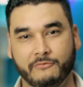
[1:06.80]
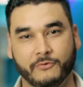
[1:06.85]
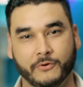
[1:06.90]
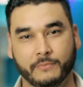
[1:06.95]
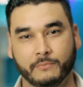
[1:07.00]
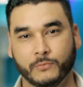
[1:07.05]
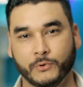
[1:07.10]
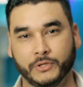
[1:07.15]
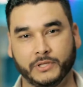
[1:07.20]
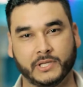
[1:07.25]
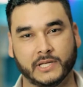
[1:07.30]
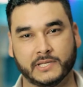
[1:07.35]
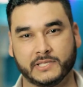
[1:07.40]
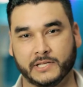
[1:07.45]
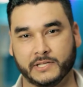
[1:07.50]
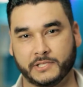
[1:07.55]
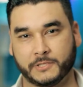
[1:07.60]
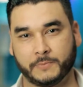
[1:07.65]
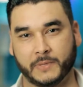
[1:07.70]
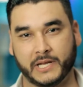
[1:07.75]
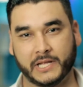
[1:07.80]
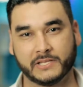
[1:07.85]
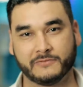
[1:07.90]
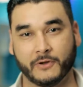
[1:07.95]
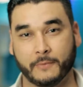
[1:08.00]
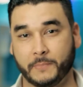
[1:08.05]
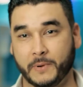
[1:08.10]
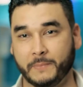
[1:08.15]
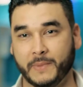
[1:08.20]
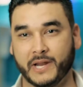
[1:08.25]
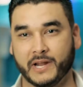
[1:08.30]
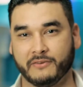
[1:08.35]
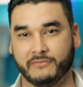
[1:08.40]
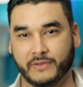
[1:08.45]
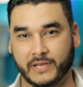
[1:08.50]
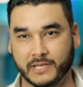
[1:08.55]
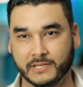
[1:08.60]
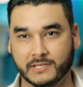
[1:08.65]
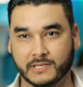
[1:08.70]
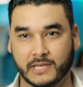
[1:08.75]
Foi muito interessante a experiência, foi a primeira
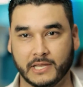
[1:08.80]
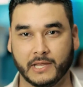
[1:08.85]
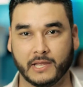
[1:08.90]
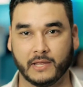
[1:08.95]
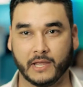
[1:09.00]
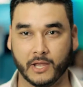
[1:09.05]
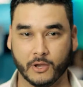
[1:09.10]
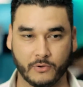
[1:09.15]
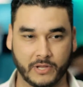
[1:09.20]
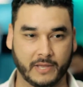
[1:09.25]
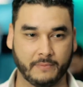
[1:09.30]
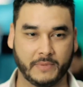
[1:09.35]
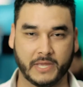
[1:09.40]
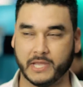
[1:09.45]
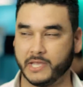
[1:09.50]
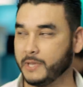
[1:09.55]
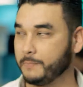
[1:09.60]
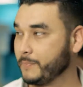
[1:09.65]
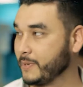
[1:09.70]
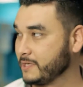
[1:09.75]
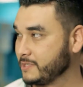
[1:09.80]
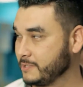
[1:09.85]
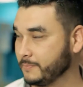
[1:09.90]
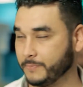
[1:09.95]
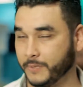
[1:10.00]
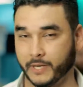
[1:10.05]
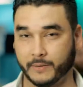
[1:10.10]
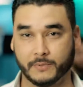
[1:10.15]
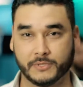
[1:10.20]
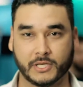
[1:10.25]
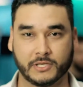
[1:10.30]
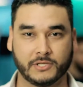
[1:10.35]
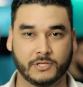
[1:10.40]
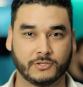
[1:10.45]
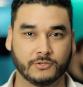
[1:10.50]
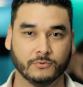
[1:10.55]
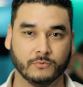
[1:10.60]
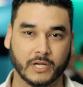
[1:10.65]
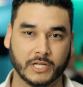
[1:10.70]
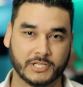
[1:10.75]
vez que eu e a minha equipe participamos, a
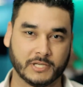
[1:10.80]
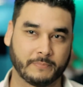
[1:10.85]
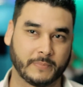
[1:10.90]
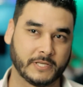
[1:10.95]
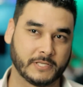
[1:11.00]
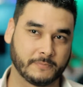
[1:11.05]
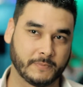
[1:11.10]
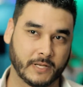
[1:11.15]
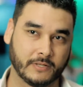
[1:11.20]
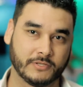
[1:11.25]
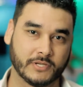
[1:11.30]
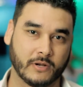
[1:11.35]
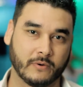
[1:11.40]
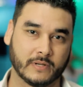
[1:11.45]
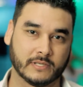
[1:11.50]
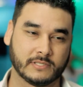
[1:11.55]
gente nunca tinha participado de algo